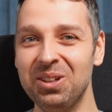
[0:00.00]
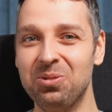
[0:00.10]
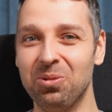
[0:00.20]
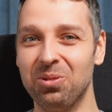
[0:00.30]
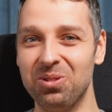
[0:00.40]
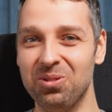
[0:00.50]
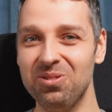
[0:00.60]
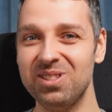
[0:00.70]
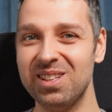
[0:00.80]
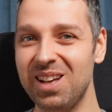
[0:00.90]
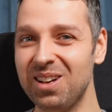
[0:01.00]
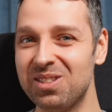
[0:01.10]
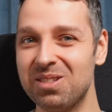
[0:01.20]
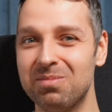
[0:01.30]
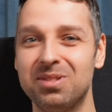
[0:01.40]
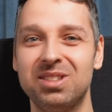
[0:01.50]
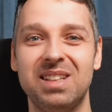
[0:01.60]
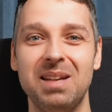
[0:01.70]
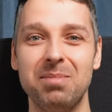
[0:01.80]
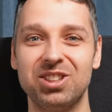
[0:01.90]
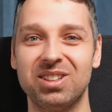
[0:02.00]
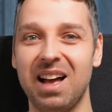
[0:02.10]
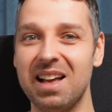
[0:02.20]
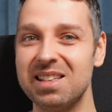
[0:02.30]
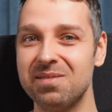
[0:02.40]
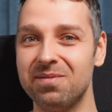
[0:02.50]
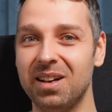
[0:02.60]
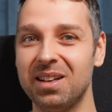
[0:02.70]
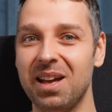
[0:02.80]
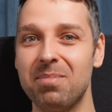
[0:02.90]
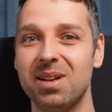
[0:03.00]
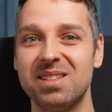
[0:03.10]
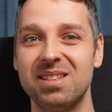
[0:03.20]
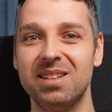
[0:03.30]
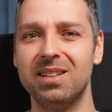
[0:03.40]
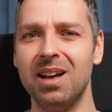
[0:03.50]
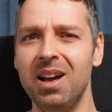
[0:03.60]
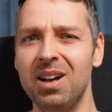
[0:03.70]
kuriose Sachen zum Thema Straßenverkehr passiert.